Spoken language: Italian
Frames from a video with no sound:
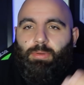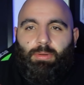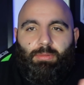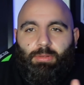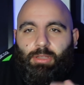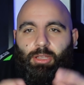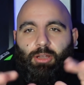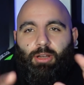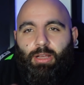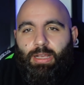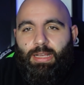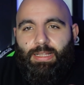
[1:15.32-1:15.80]

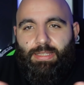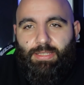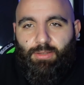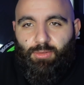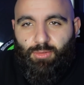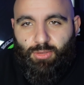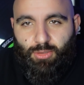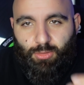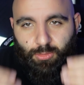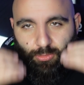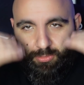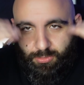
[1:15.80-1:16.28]
io ragazzi
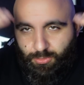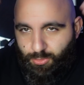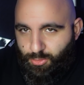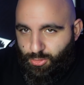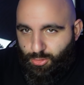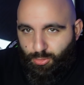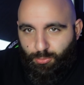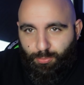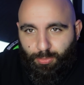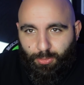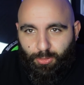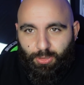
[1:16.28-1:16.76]
non, sto, non,
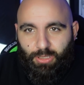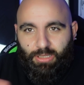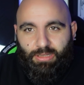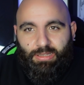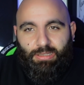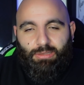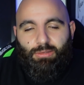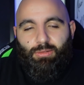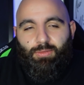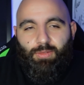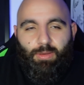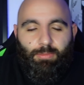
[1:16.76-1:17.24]
sono
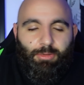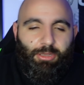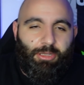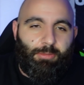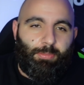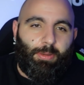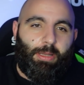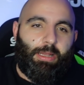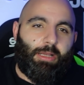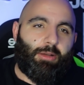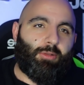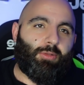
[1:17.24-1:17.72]
proiettato
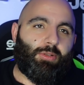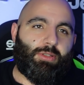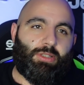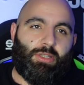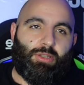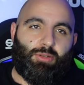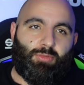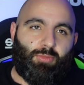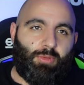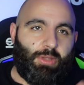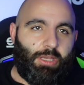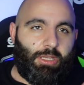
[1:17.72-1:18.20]
ovviamente per la
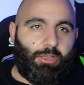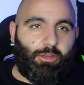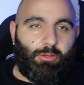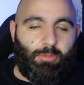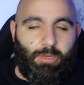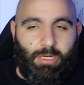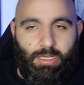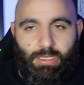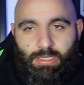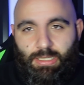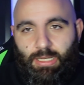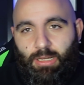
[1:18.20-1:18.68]
corsa scudetto
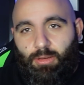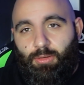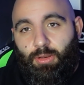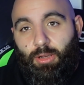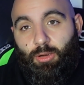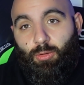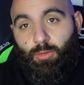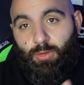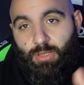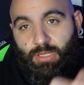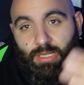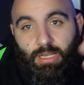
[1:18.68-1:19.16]
perché sarà una
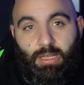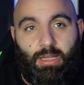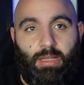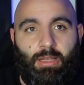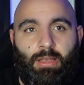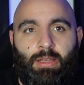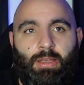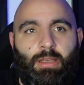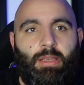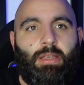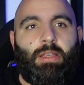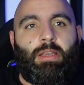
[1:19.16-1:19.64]

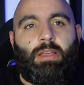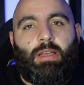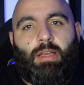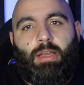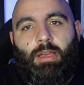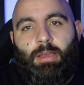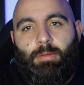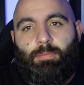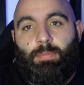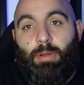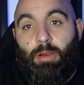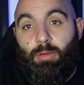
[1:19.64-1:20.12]
corsa
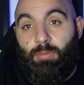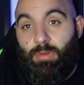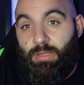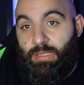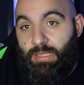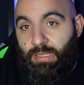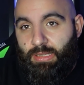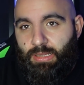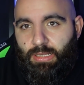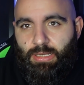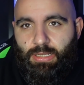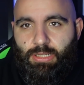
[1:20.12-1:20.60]
eh, per
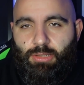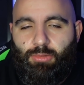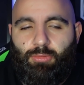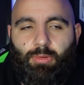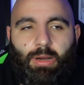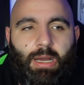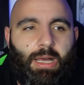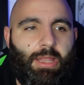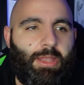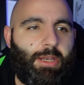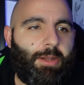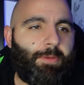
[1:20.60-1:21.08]
queste tre
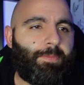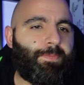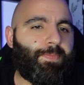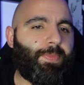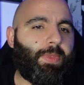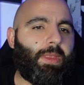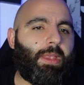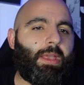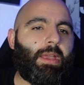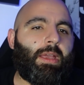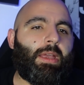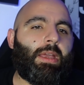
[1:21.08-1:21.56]
squadre.
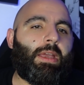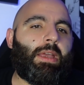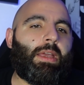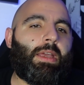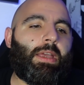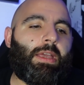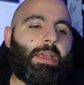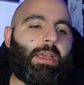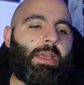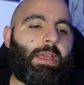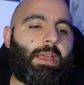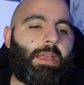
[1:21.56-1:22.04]

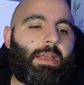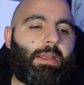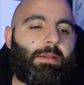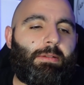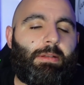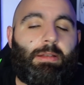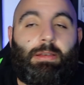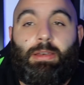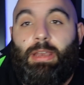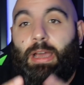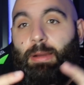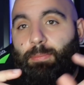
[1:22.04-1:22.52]
Eh,
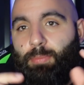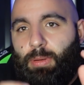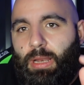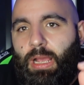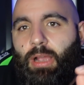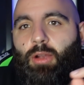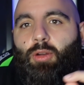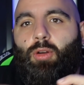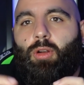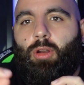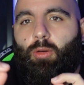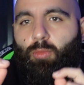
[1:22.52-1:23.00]
il Napoli
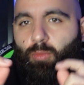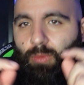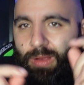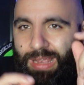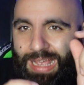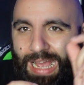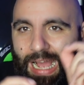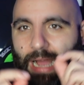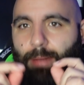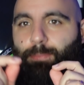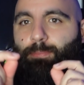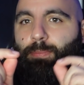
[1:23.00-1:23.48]
ha ancora un
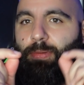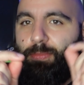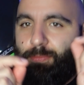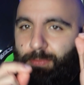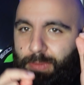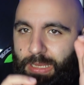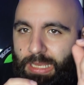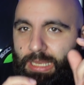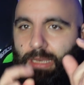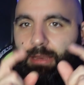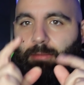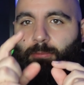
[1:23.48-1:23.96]
gap
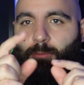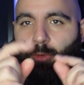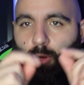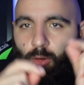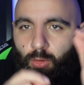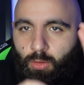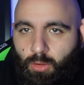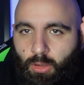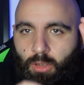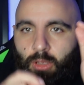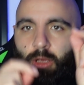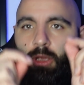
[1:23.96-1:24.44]

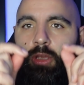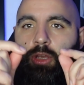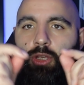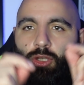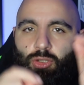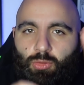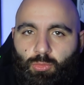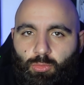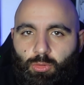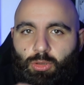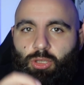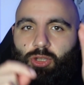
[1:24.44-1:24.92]
minimo
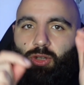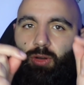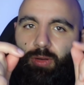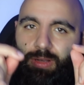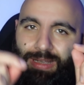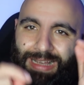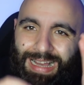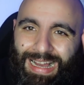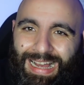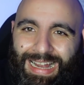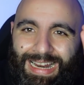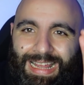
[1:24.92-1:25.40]
su cui
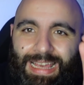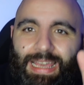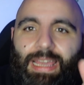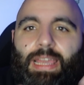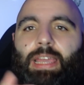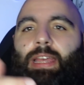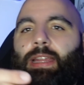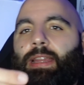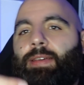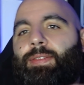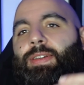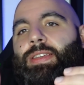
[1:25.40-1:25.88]

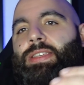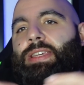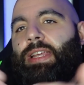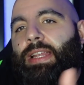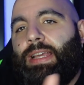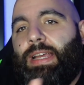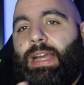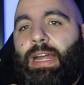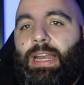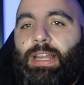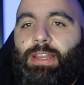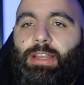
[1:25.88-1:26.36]
giocare e deve
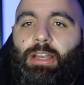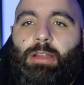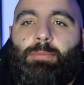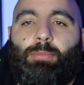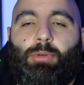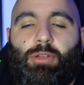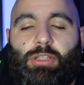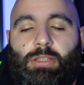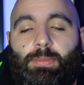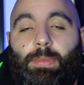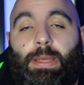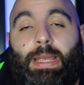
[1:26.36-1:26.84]
cercare nelle
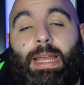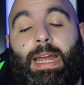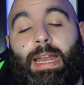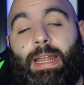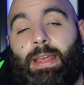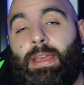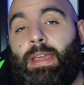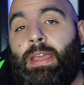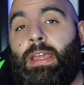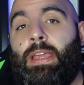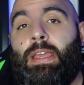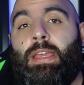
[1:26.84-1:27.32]
prossime
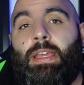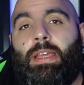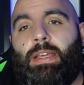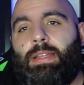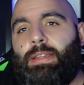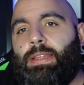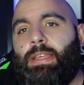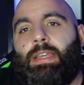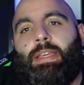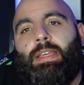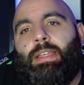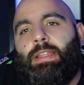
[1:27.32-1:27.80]
gare
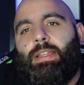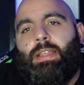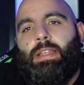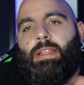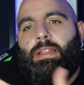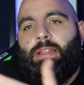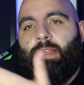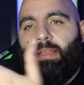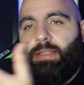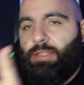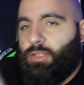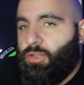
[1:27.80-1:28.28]
di,
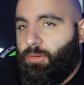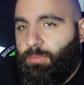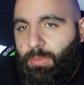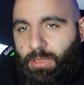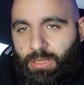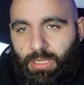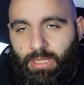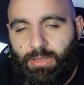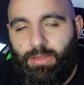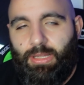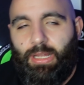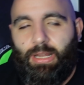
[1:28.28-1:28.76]
di, di, insomma,
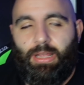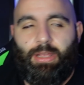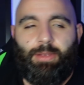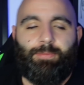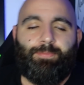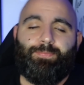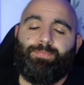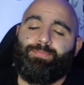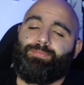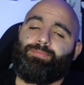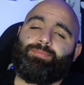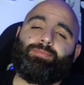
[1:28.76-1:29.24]
di
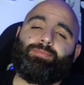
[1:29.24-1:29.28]
andare